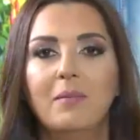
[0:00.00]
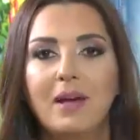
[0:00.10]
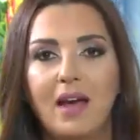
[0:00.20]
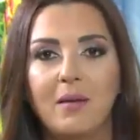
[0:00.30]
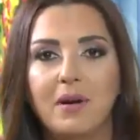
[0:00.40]

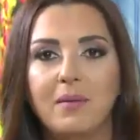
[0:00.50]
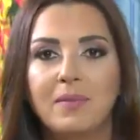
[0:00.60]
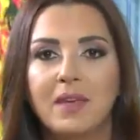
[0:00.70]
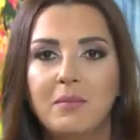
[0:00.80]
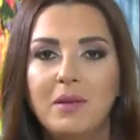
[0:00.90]
مرحبا
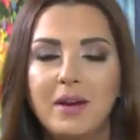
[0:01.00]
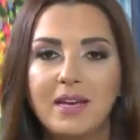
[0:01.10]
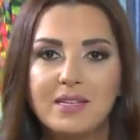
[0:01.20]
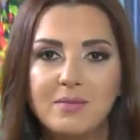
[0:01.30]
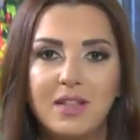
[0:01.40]
بما
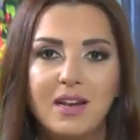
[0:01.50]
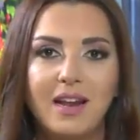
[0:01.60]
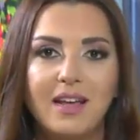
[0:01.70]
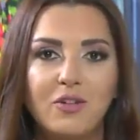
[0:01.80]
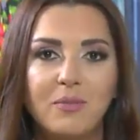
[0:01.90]
جاس بتطلع
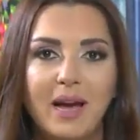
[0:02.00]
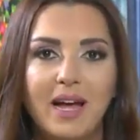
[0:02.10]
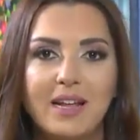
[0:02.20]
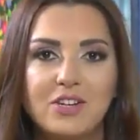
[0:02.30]
عليكم بحلقه